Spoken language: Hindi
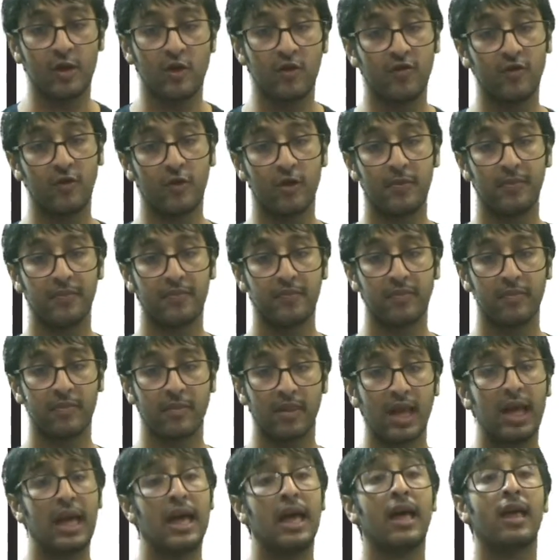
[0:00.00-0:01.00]
फोर
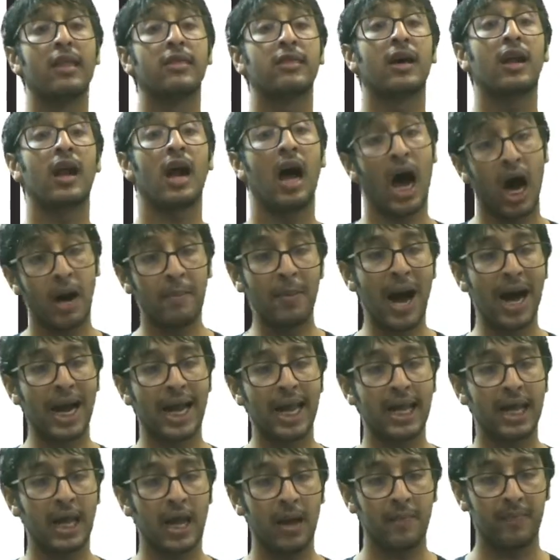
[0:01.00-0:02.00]
सर अब आगे
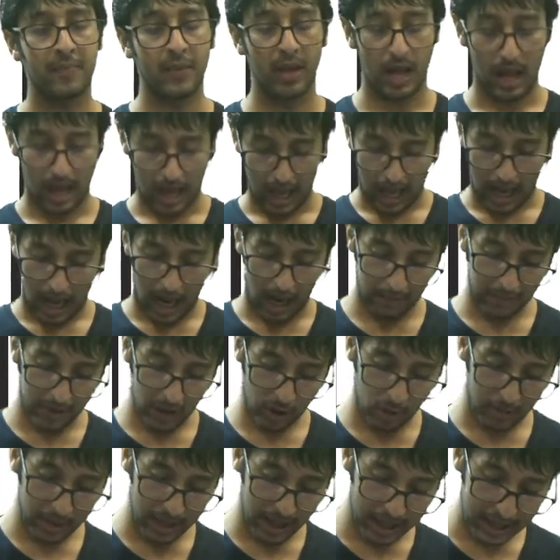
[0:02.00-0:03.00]
क्या अब देखो
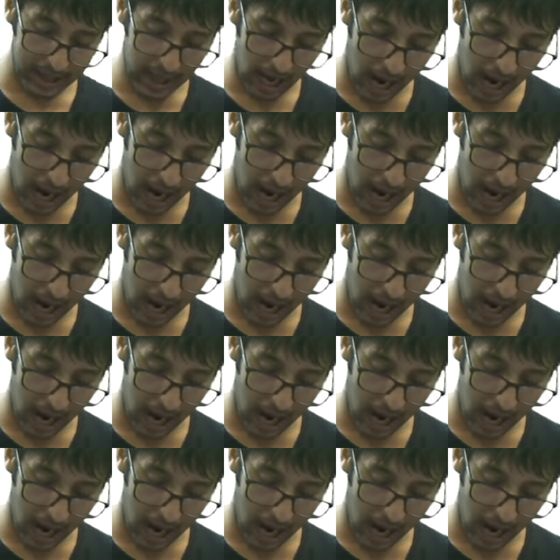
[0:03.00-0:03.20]
बेटा यहाँ